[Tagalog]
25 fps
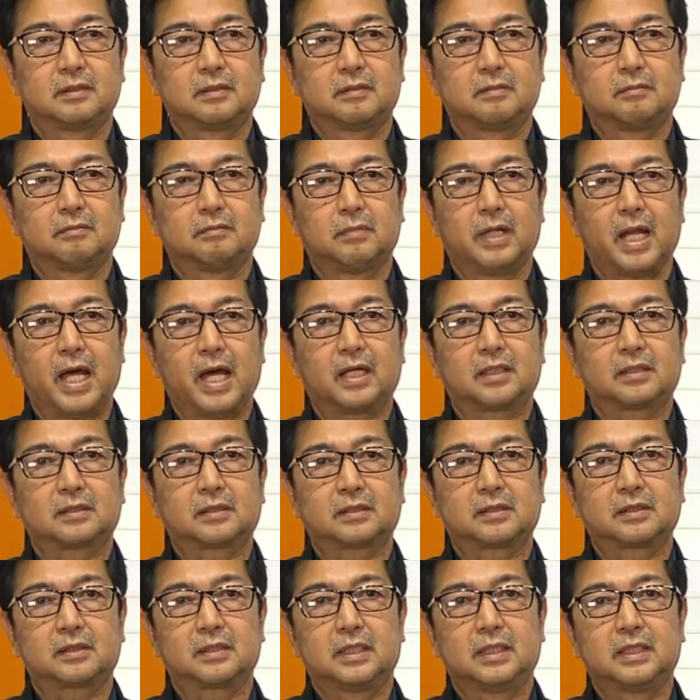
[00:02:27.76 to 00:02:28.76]

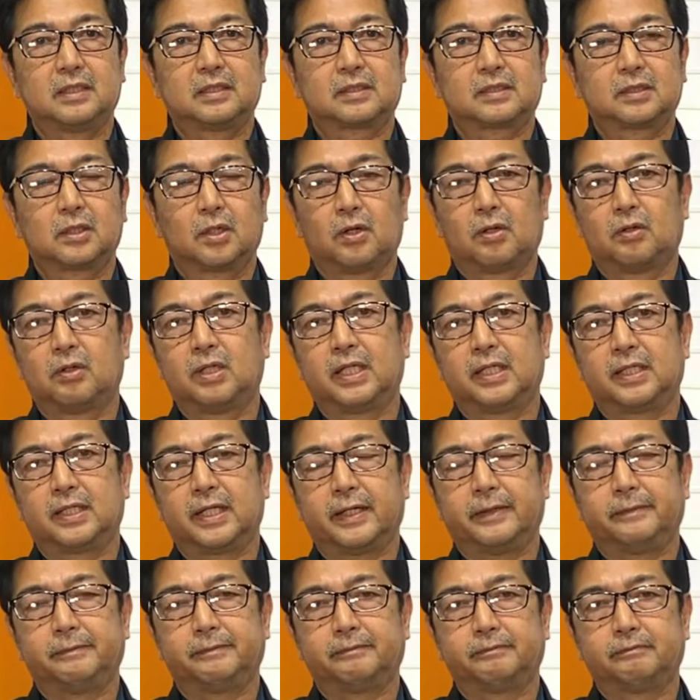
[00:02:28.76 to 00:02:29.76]
Bless His holy
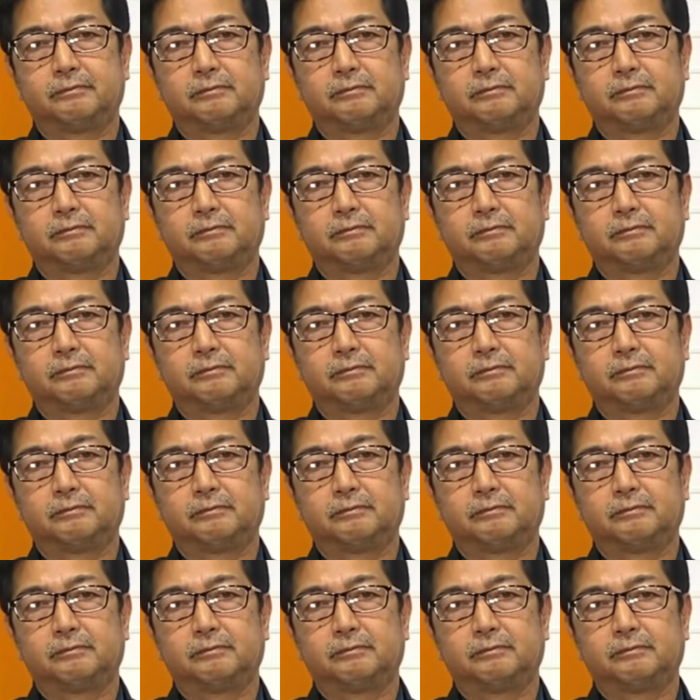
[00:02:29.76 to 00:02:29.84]
name.